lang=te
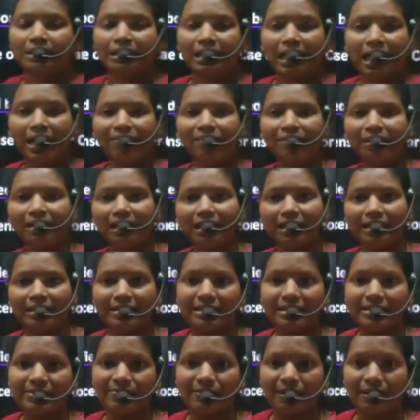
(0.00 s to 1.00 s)
డ్రైవింగ్
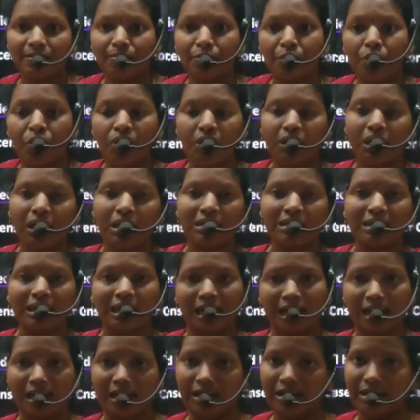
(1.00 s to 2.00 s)
లైసెన్స్ ఫర్ మోటార్
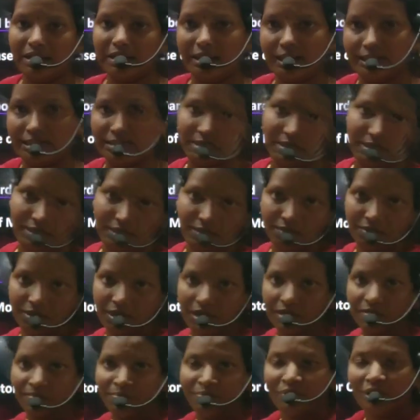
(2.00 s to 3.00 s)
కార్ అనేది ఖచ్చితంగా
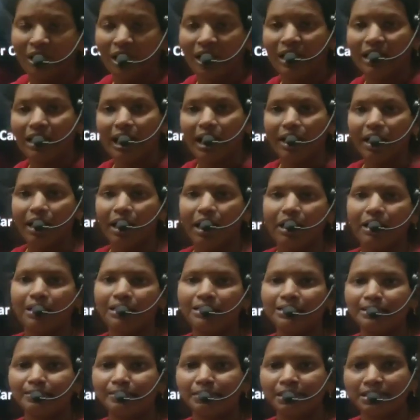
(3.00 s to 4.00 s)
ఉండాలి అండ్ ఆ
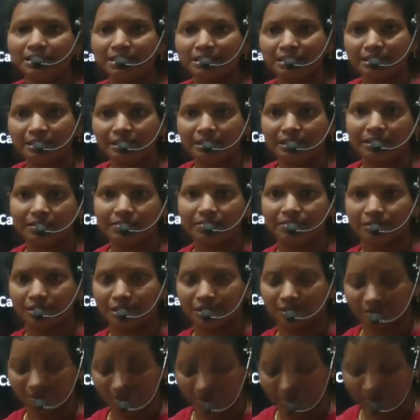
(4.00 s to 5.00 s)
కార్కి సంబంధించిన
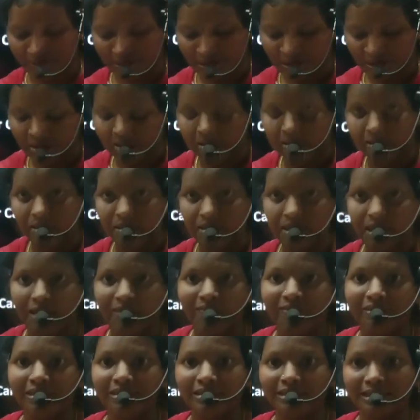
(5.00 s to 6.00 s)

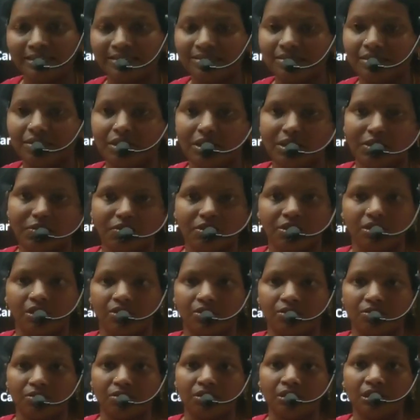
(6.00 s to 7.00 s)
డ్రైవింగ్ టెస్ట్ అనేది ఒకటి
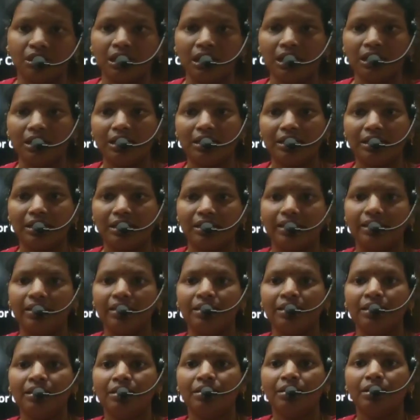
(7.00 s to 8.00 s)
జరుగుతుంది అలాగే
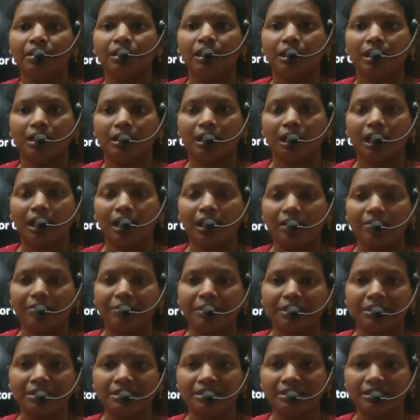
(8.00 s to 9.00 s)
కార్
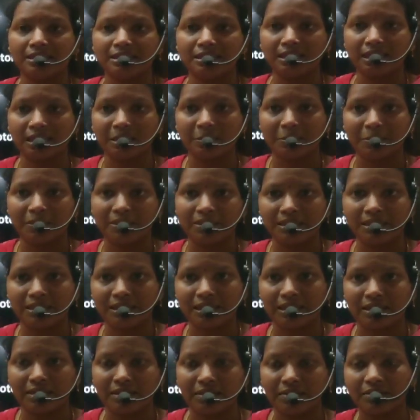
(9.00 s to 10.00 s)
ఏమైనా చిన్న చిన్న రిపేర్స్
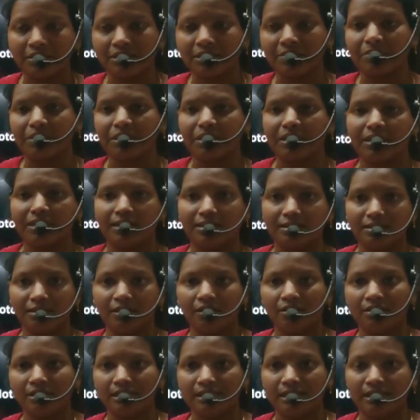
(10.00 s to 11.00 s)
అట్లాంటివి వస్తే మీరు ఎలా
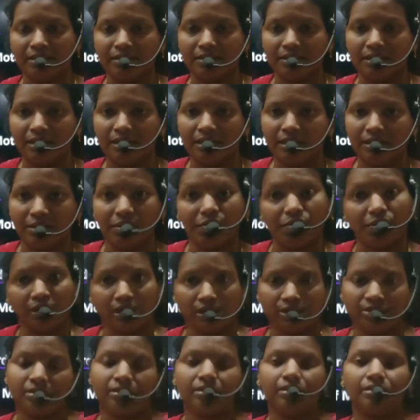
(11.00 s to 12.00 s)
సాల్వ్ చేయగలుగుతారు అనేది ఒక
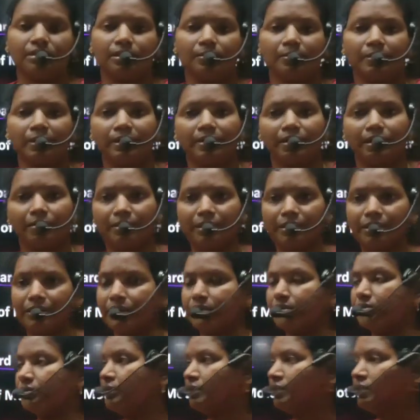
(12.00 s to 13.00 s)
టెస్ట్గా సపరేట్గా
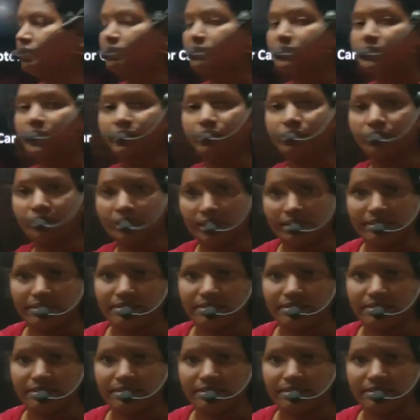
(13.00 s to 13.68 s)
పెడతారు సెక్యూరిటీ